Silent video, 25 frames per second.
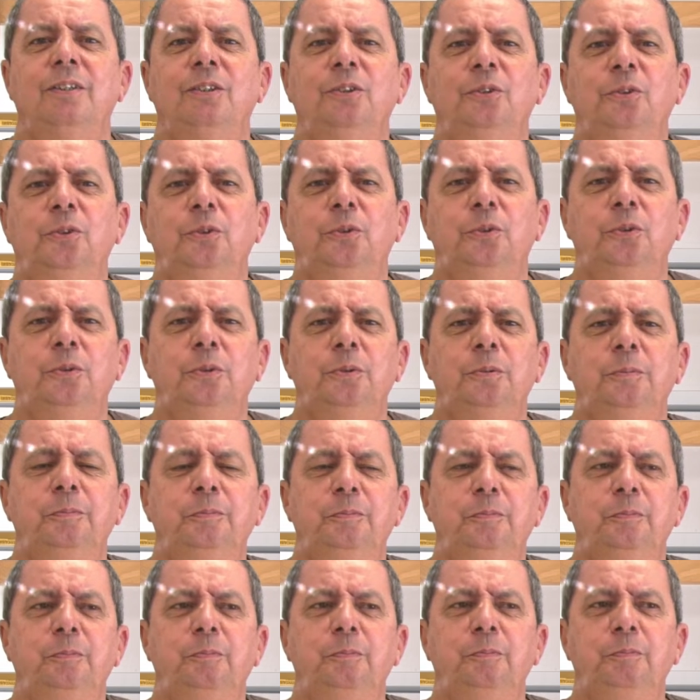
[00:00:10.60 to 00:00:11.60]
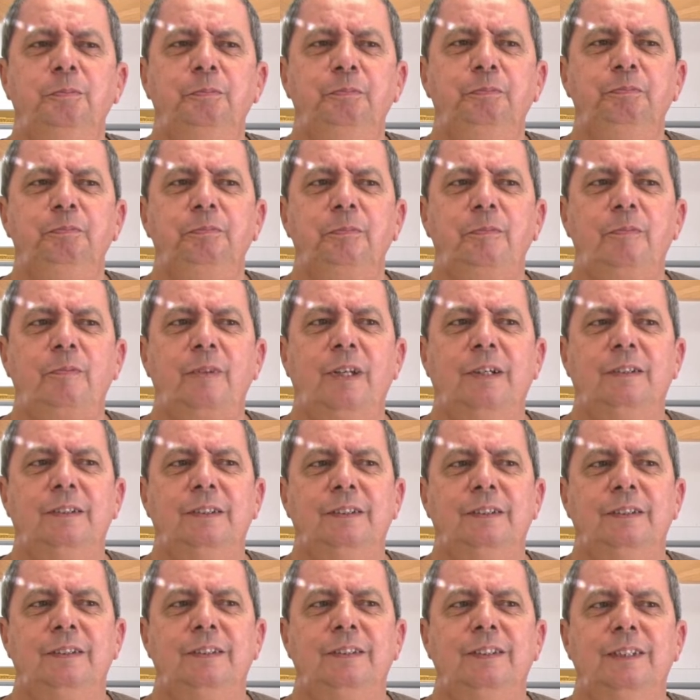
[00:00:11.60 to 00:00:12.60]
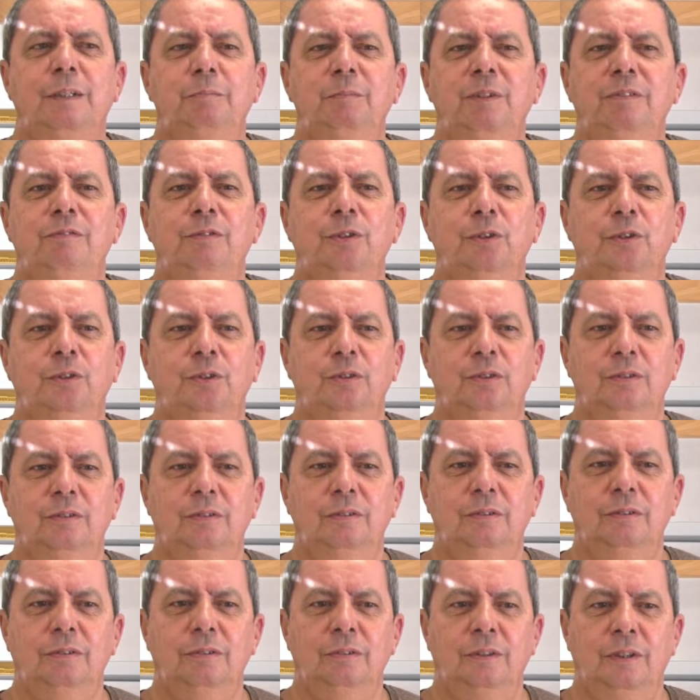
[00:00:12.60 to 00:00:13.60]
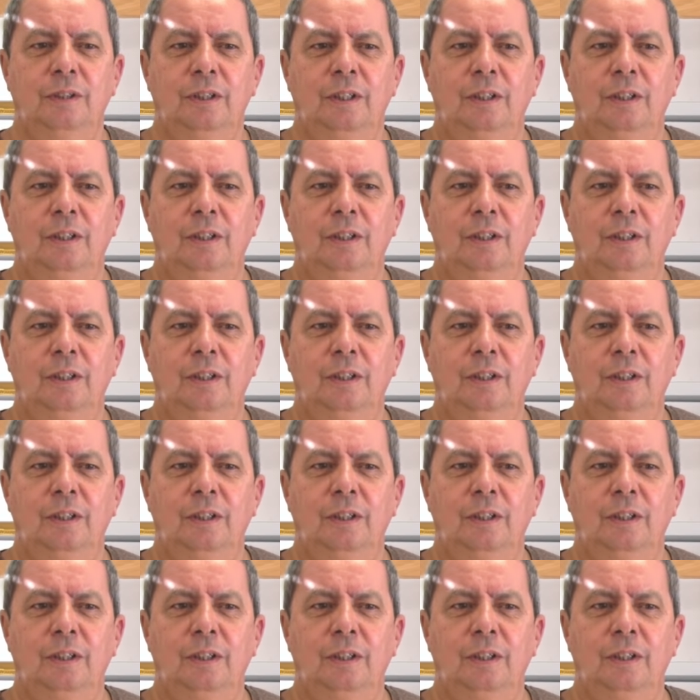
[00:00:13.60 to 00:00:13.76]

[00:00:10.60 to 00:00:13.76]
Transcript: Euh, ça m'évoque euh,